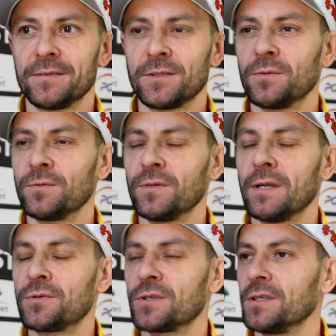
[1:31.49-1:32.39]
Są
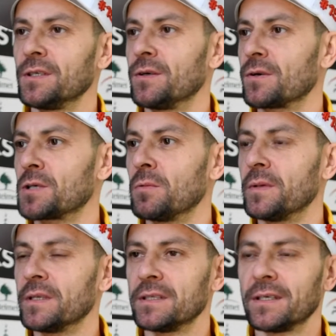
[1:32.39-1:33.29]
lepsze i gorsze
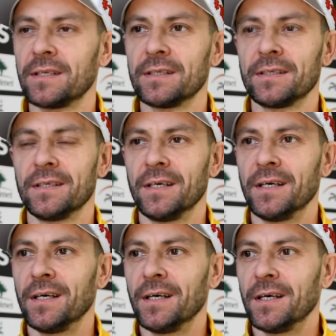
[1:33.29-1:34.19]
momenty, ale
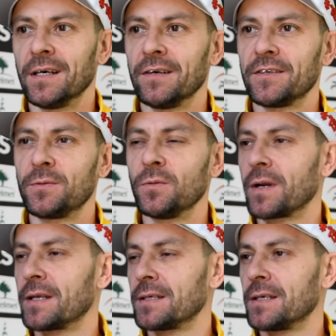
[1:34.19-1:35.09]
E,
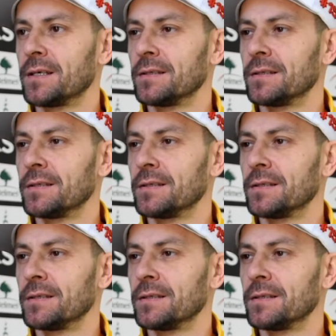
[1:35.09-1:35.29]
współpraca